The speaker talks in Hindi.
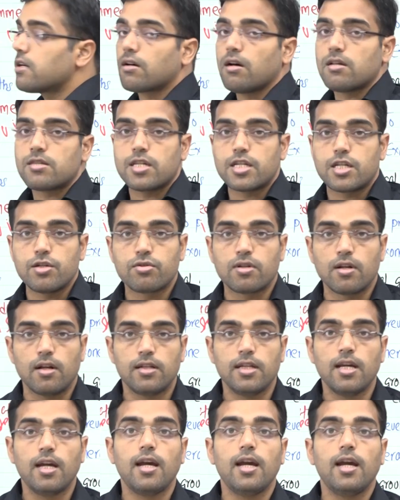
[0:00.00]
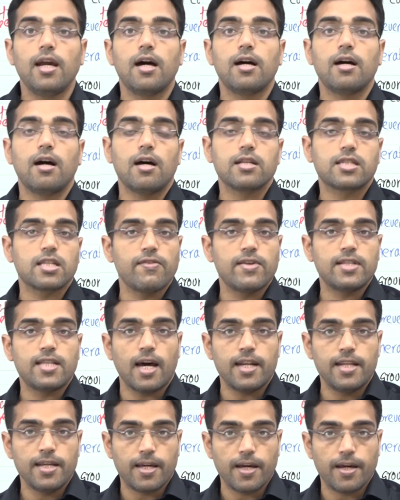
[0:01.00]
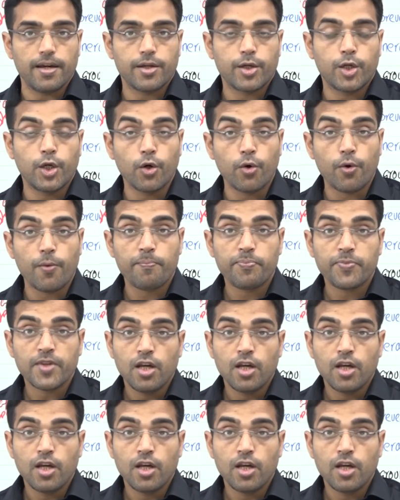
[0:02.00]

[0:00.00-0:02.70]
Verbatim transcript: अनकॉन्स्टिट्यूशनल ये असंवैधानिक है क्यों